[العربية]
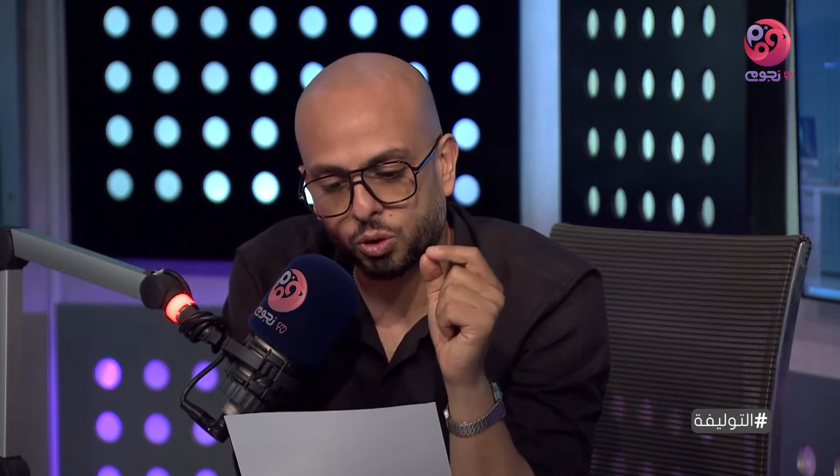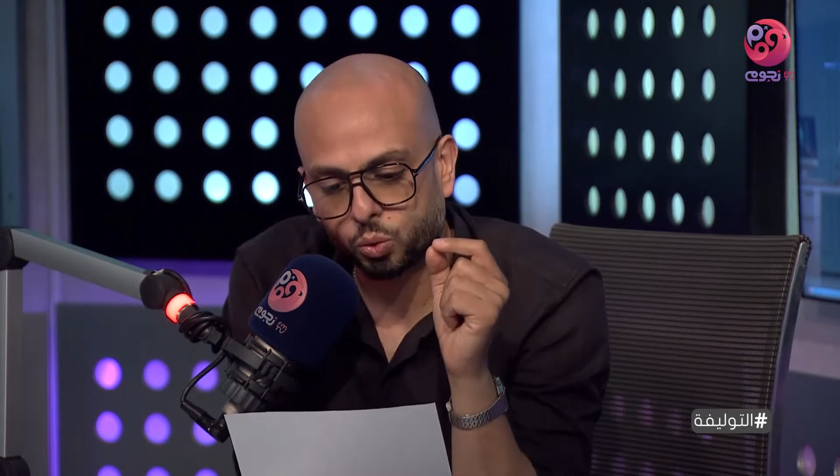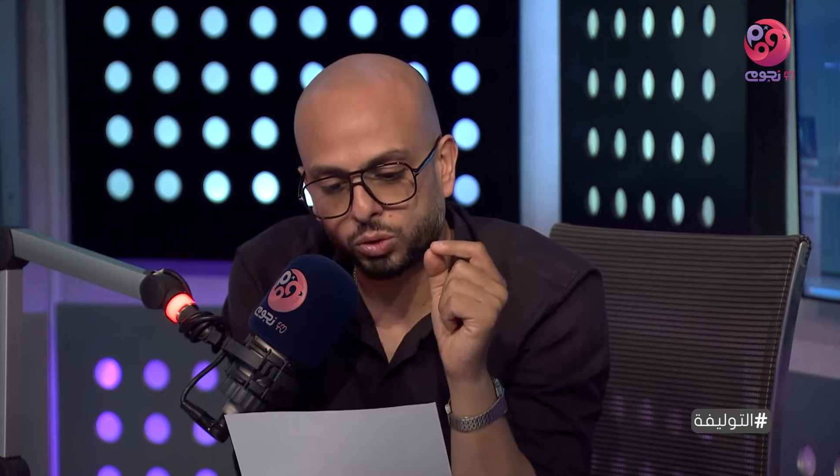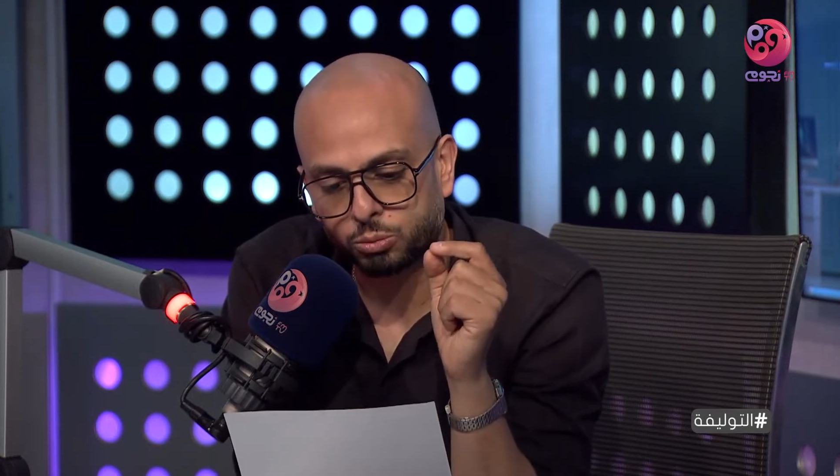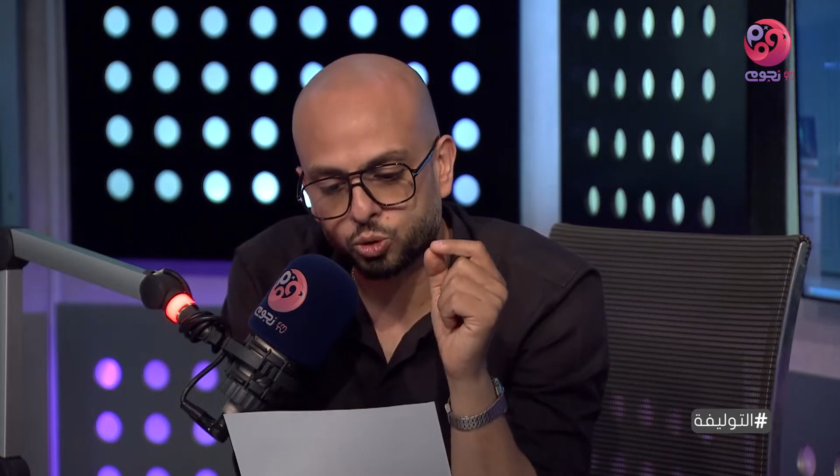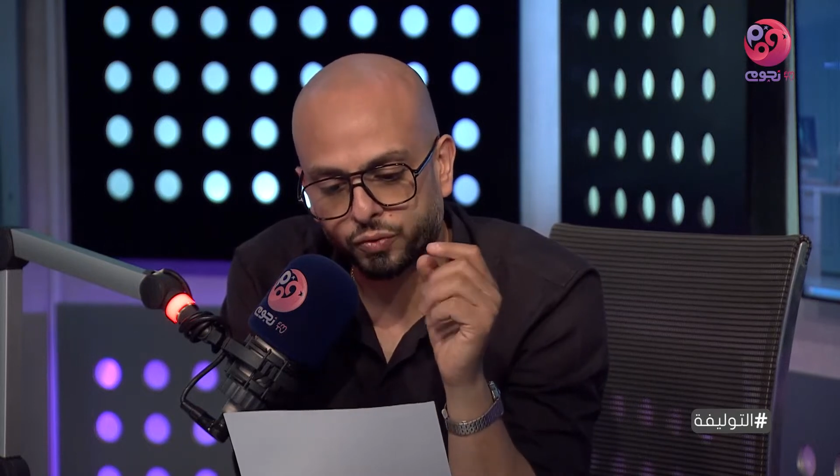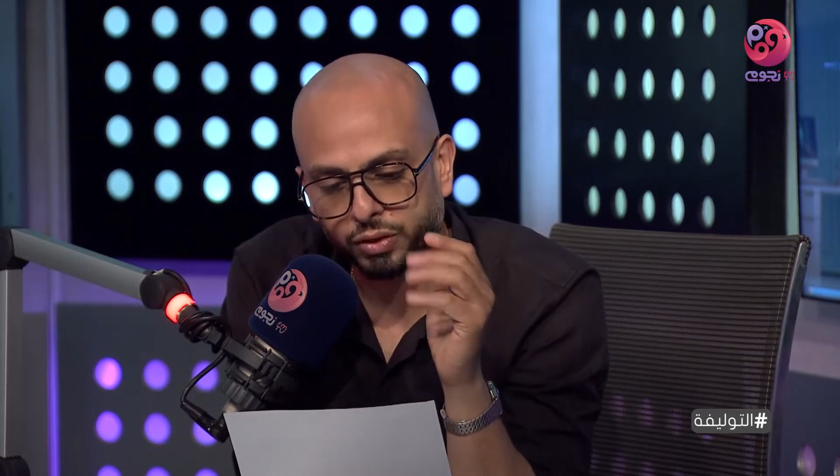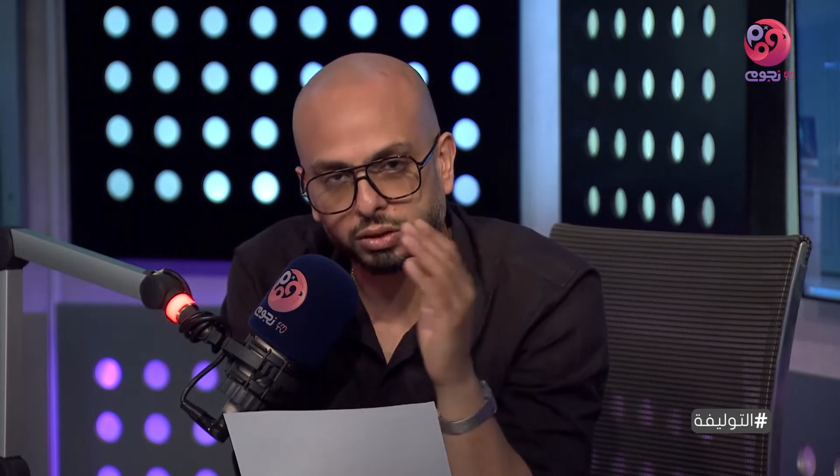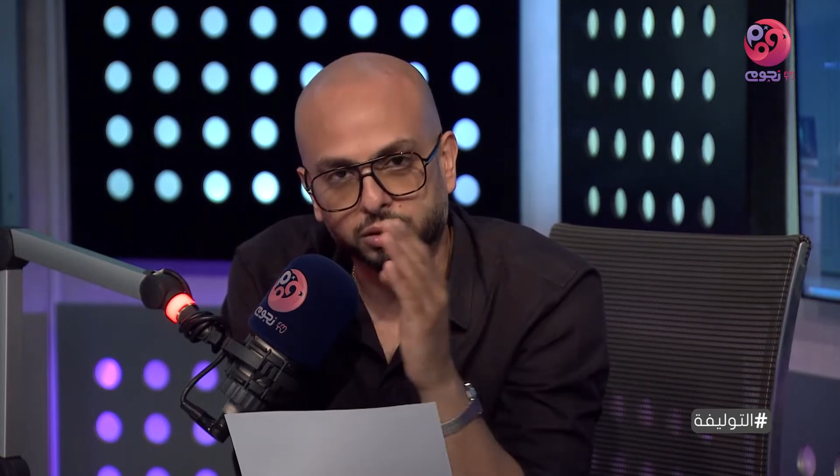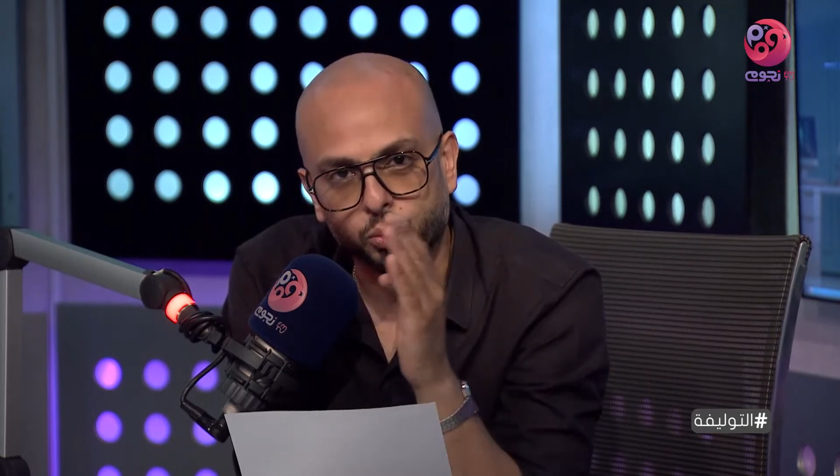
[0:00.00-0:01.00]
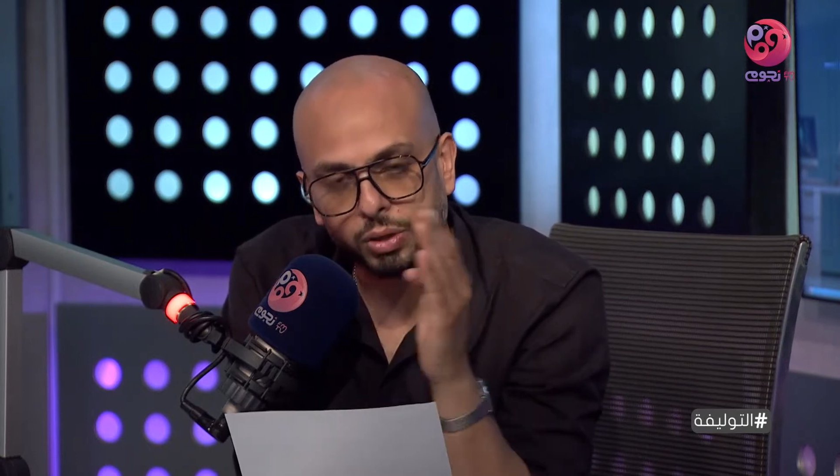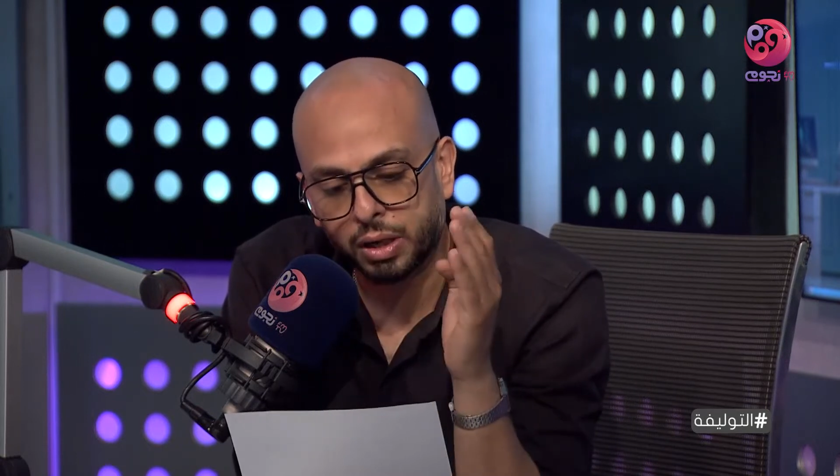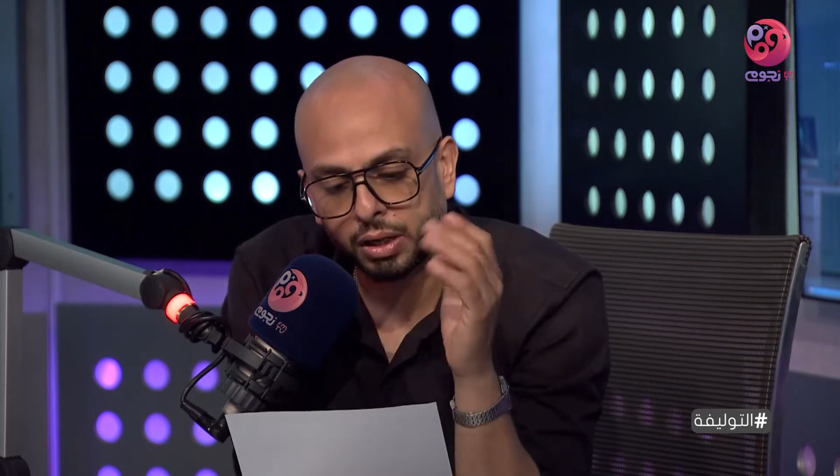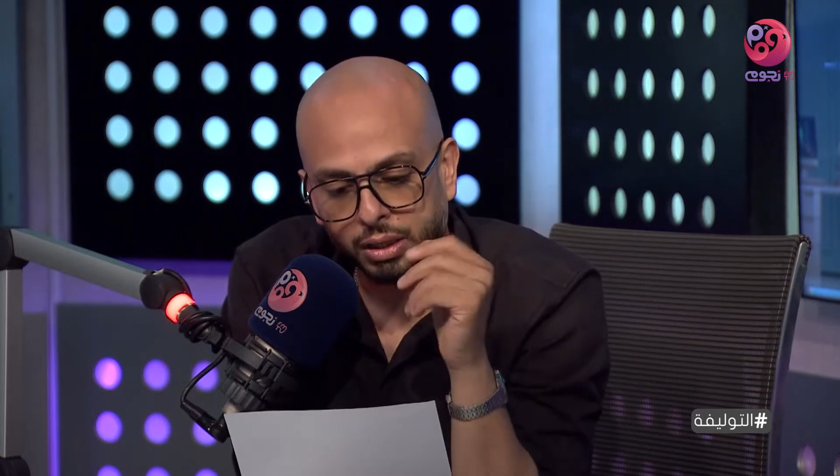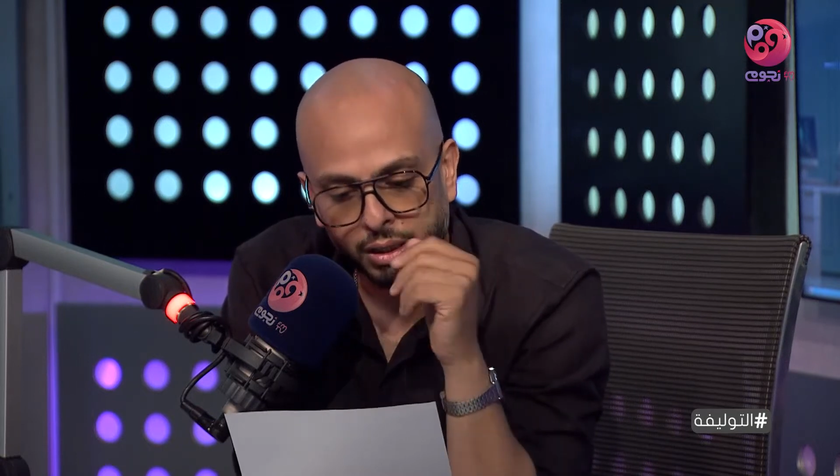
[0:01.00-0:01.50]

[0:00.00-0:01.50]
موجوده منذ فتره طويله